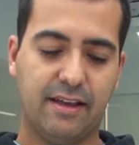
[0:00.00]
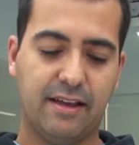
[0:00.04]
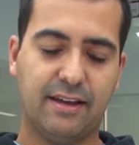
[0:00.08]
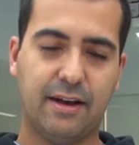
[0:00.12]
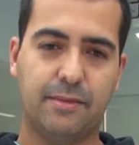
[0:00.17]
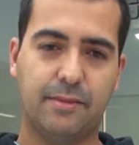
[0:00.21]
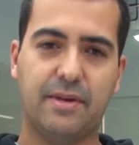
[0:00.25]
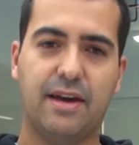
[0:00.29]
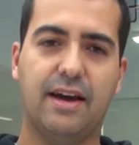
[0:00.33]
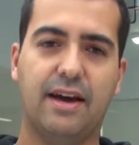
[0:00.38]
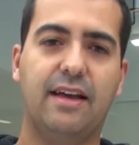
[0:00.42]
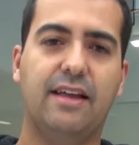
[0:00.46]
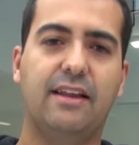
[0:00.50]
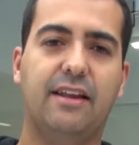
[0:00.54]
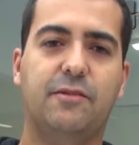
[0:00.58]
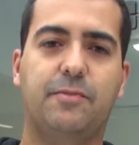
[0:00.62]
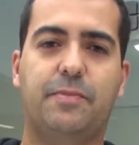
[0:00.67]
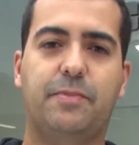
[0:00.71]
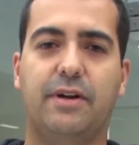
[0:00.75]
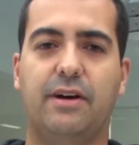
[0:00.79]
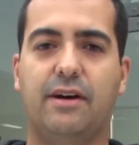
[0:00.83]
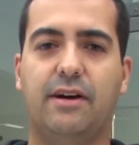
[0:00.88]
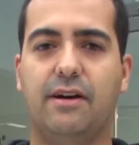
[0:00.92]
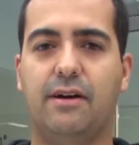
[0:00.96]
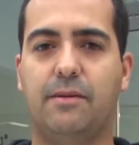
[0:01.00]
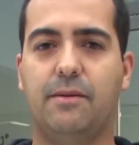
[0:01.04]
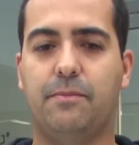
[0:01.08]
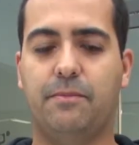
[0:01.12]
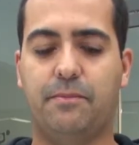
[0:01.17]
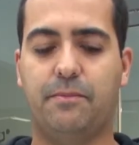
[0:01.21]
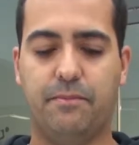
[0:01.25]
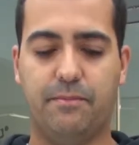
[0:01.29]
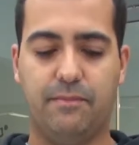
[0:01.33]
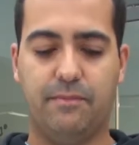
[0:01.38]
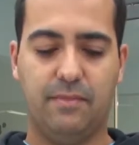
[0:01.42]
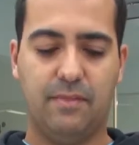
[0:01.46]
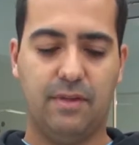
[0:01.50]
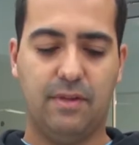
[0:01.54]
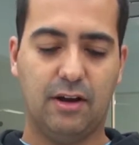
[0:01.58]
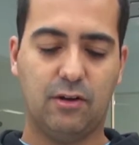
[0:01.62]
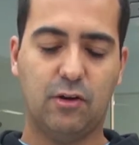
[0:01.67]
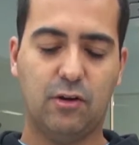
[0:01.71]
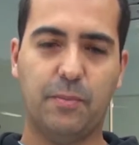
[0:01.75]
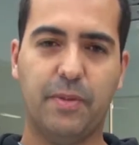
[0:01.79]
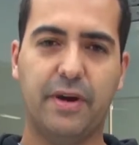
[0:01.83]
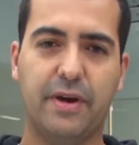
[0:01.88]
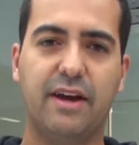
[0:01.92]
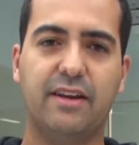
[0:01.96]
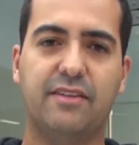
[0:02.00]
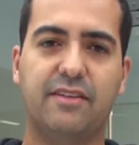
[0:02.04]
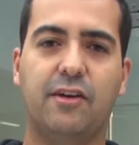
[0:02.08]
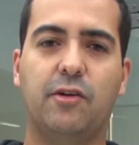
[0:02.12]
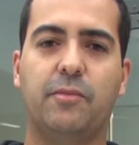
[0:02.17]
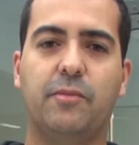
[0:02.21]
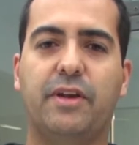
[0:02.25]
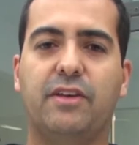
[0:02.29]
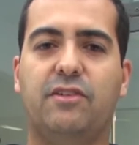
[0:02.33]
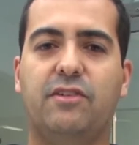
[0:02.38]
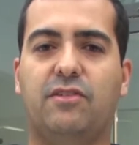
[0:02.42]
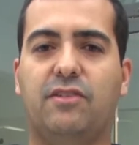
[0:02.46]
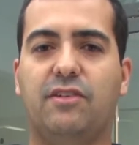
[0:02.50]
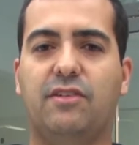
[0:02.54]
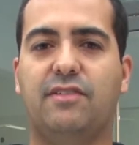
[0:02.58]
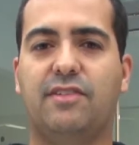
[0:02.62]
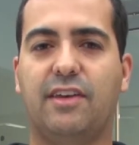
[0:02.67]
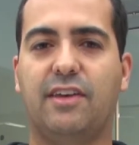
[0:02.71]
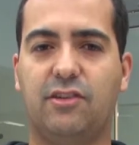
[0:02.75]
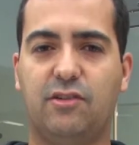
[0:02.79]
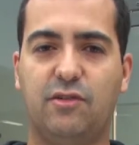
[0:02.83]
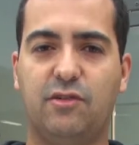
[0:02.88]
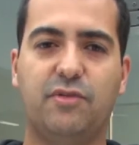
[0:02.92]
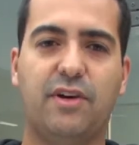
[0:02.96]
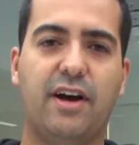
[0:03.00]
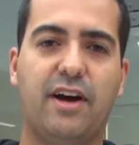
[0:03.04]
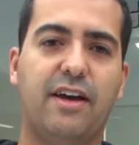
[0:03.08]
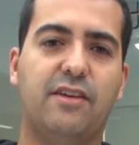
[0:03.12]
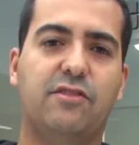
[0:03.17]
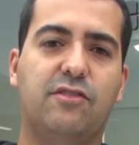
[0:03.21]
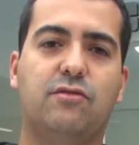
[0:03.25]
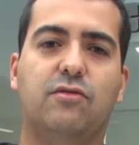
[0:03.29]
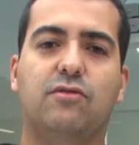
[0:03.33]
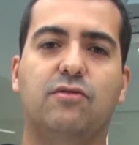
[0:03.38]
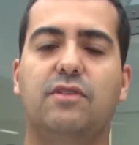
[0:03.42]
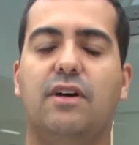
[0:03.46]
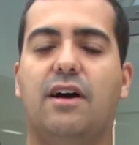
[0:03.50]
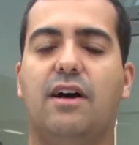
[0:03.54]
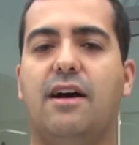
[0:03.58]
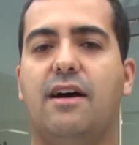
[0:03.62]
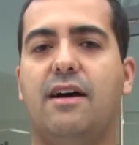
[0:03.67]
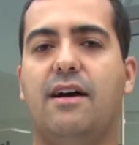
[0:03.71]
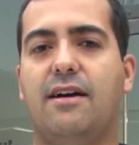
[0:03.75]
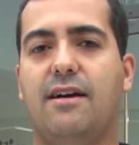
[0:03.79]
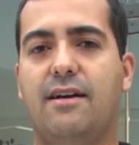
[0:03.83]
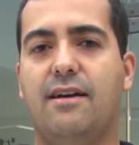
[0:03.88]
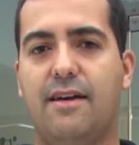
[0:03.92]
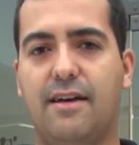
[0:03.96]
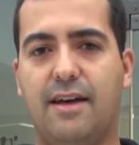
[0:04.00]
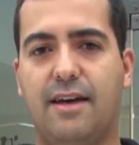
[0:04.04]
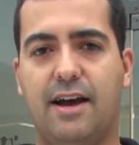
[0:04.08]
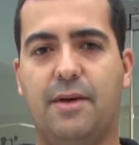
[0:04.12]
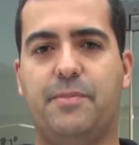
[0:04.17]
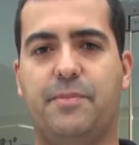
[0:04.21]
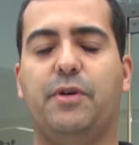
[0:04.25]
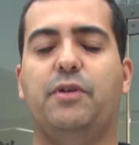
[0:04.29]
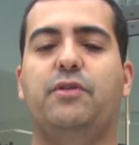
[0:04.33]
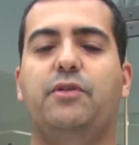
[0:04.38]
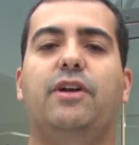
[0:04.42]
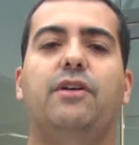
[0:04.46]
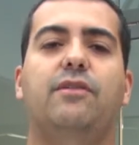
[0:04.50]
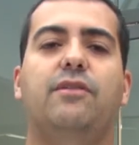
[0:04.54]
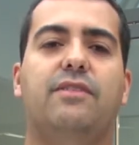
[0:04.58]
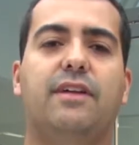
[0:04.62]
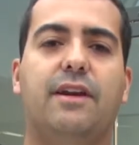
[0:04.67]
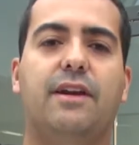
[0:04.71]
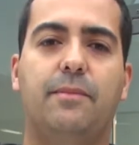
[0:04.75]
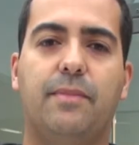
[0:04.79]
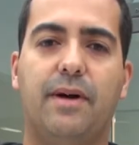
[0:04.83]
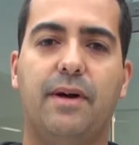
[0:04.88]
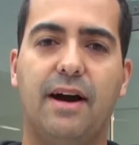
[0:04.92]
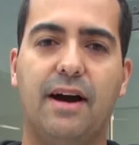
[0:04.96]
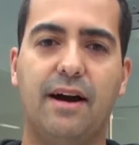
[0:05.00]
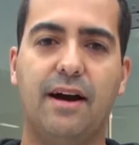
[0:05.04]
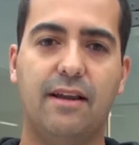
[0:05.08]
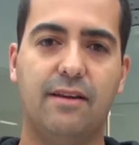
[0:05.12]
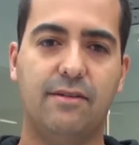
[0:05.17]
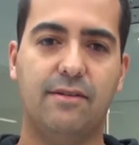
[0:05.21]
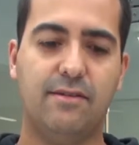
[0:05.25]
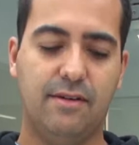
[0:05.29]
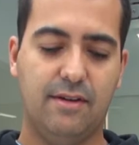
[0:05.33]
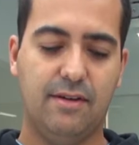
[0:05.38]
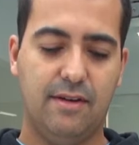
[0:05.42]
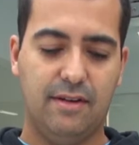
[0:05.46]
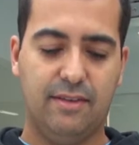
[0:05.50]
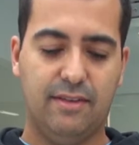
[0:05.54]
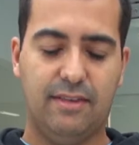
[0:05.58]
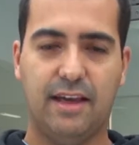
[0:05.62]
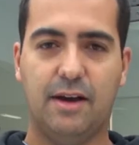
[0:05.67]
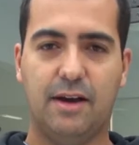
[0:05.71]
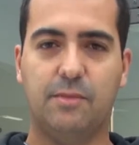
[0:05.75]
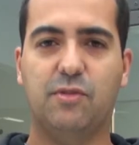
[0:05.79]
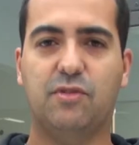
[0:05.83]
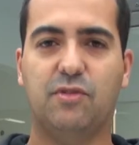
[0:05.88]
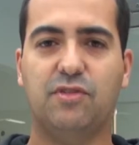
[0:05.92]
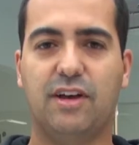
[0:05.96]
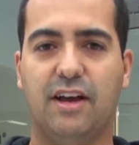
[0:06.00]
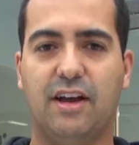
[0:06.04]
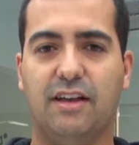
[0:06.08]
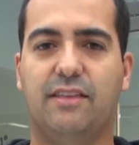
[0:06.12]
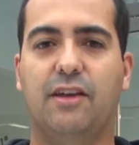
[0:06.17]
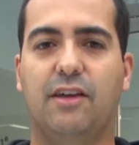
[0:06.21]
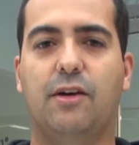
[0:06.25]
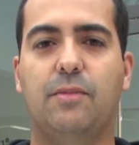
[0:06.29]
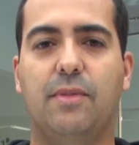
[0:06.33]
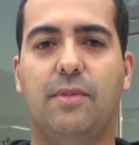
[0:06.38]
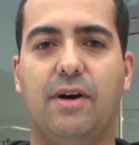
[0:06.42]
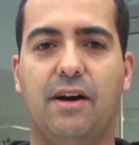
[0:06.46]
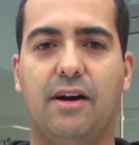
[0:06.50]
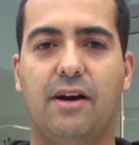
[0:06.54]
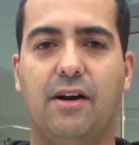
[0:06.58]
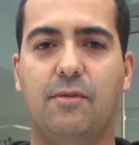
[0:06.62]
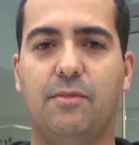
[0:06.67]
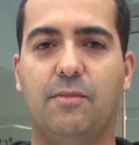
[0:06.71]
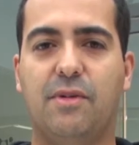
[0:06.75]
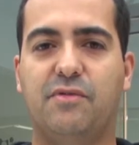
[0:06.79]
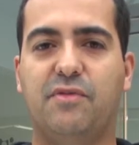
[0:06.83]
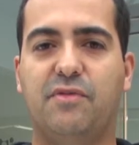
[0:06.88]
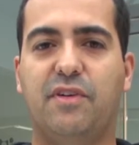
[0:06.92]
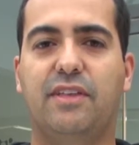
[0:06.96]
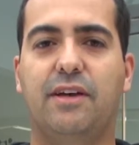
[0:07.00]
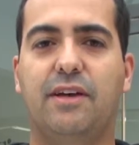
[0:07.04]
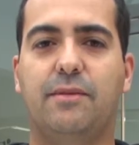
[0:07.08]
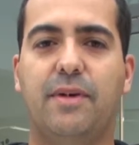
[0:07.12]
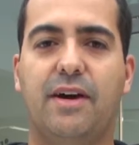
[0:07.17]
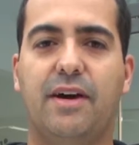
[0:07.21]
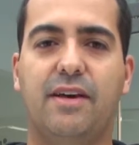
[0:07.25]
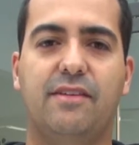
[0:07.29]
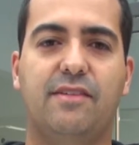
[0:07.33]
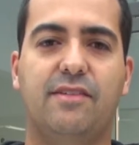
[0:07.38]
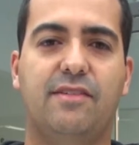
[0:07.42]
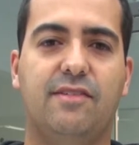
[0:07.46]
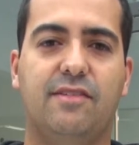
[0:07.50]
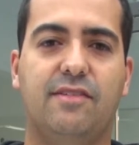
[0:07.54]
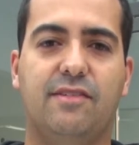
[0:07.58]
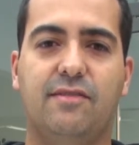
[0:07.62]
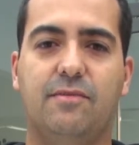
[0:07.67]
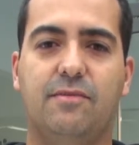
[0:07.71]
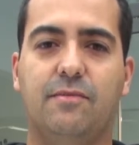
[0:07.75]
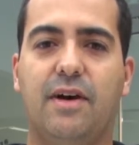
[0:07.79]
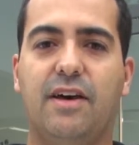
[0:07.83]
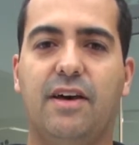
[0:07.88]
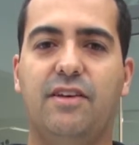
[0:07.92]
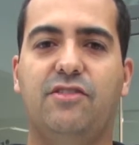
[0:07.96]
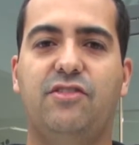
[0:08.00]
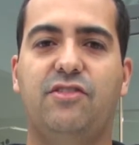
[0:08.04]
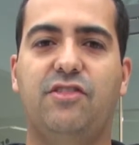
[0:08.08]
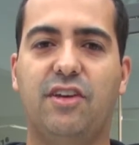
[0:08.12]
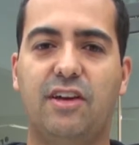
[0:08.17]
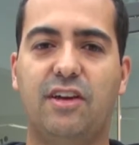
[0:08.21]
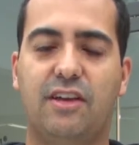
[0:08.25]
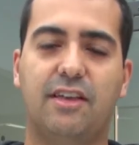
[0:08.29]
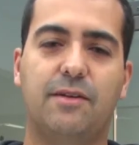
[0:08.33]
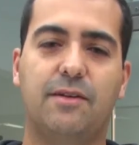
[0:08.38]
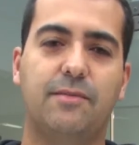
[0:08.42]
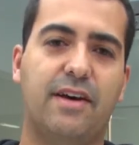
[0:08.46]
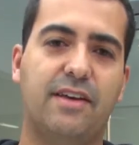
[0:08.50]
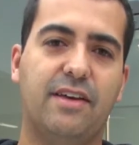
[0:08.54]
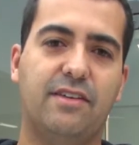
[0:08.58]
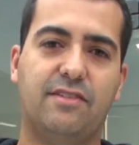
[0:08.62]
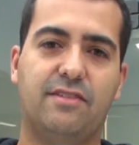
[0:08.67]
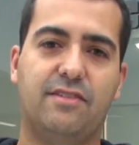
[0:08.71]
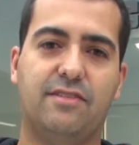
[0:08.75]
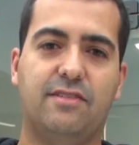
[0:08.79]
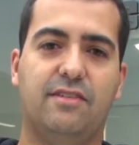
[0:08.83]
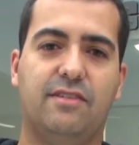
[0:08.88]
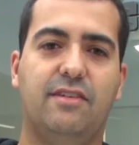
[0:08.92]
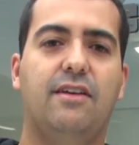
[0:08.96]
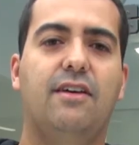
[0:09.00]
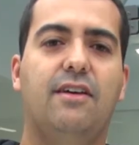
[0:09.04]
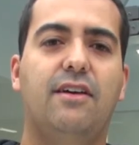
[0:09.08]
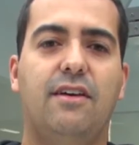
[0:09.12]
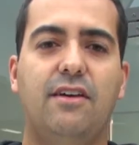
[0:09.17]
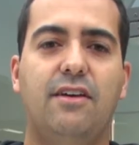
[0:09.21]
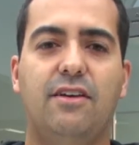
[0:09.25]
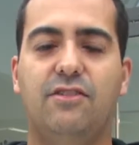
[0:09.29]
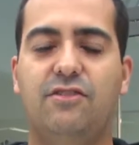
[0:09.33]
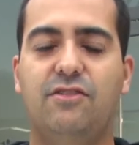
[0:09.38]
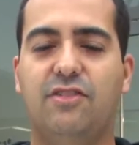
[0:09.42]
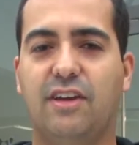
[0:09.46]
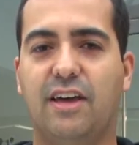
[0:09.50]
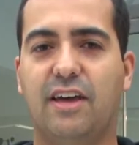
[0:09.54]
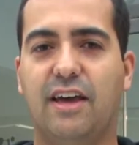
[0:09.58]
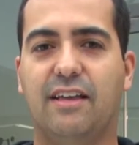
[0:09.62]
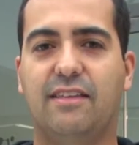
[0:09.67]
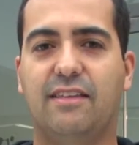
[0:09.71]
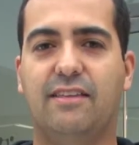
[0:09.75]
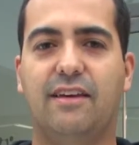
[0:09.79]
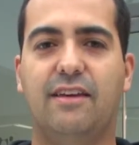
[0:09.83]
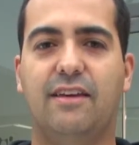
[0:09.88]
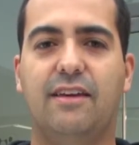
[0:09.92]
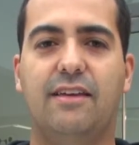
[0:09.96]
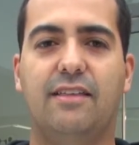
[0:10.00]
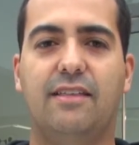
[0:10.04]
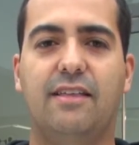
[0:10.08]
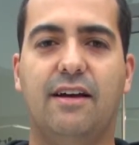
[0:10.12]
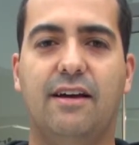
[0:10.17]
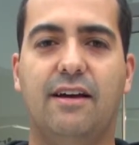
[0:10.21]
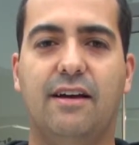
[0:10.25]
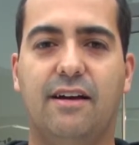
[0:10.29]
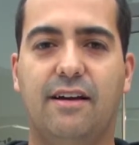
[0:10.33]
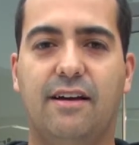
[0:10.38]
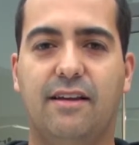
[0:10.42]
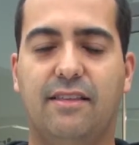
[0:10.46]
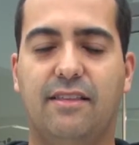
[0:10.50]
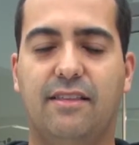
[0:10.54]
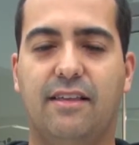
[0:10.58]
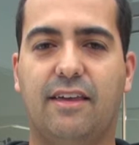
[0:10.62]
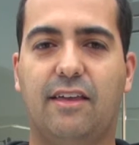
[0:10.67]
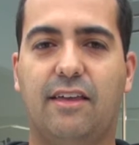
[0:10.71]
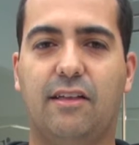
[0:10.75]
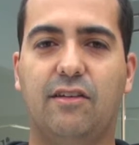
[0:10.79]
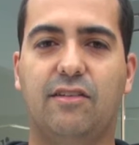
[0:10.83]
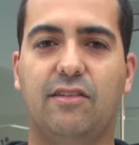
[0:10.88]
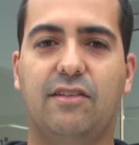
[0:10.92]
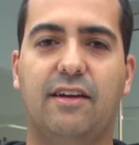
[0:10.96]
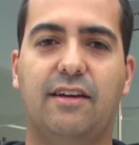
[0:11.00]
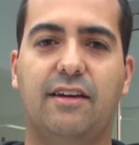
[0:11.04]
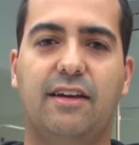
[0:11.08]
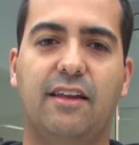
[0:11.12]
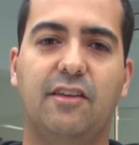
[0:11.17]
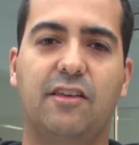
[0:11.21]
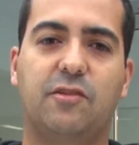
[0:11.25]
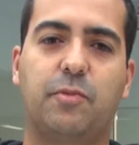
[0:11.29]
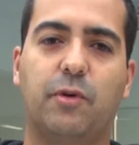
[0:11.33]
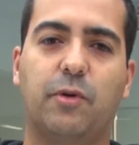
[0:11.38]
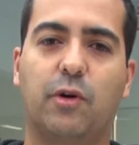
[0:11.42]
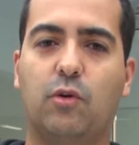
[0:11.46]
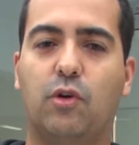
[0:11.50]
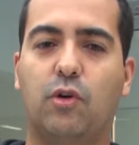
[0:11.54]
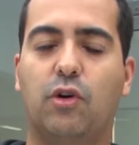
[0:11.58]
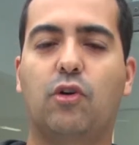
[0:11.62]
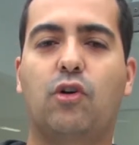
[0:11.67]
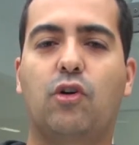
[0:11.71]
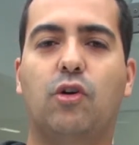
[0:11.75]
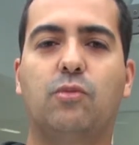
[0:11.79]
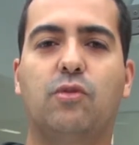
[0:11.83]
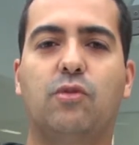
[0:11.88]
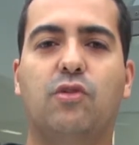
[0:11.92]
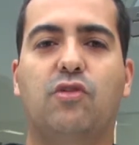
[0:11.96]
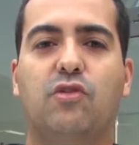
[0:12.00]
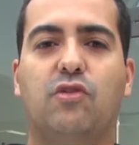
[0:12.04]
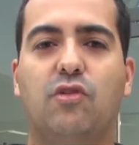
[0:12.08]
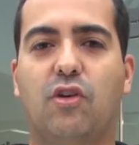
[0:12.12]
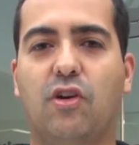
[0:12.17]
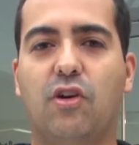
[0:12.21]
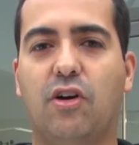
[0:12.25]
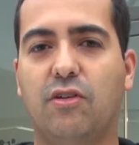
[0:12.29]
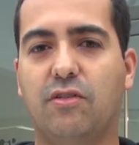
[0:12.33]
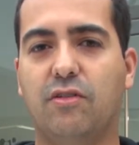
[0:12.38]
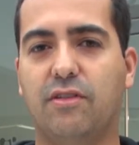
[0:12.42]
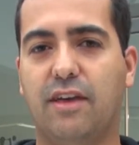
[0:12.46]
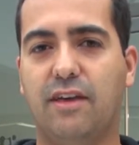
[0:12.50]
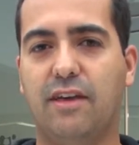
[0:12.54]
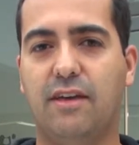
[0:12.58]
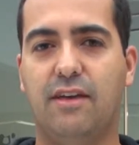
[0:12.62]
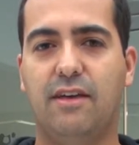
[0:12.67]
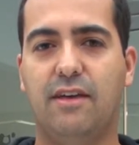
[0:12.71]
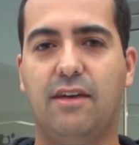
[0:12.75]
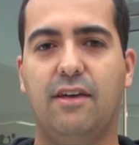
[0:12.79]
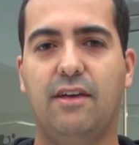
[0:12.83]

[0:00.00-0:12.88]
encaminhar eles para acompanhar eles realmente, incentivar, estudar, a procurar um trabalho, né, a buscar ter uma, uma vida mais, mais digna, mais direta aí na, naquilo que eles procuram como sonho, né?